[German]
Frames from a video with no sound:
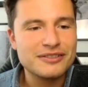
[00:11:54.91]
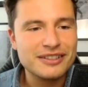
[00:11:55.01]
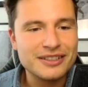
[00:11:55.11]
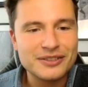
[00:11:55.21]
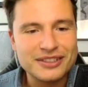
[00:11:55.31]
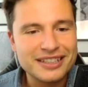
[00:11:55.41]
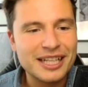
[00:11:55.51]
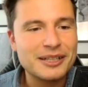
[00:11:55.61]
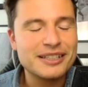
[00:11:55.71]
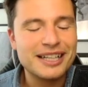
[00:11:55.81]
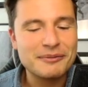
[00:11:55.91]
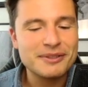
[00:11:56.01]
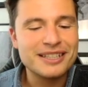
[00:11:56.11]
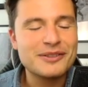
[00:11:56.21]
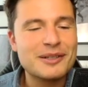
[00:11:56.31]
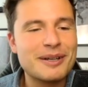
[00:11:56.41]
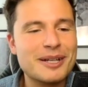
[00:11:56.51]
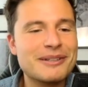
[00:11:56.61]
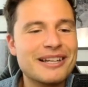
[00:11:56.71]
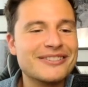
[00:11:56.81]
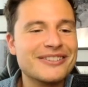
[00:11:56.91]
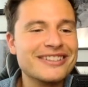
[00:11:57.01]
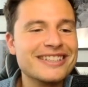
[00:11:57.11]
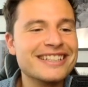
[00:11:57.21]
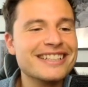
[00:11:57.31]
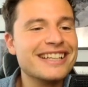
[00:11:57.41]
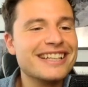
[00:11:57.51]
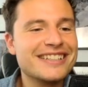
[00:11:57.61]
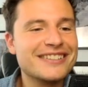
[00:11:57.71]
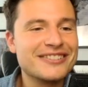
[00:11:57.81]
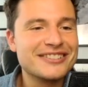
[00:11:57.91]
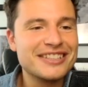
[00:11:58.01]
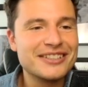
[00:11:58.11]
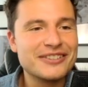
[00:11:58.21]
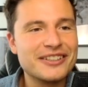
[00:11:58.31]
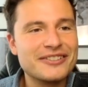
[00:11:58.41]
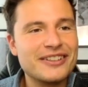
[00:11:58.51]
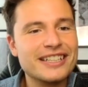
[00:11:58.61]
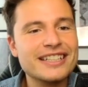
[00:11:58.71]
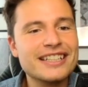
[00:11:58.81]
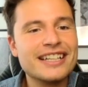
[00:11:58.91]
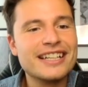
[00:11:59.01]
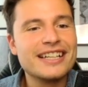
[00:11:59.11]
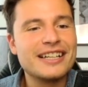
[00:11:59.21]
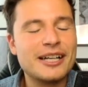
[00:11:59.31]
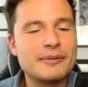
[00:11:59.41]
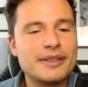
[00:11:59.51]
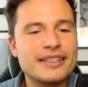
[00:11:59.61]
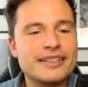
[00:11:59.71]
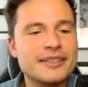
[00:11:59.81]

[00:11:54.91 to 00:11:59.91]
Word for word: also kann man sehr viele Beispiele dafür finden. Es funktioniert auf jeden Fall. Aber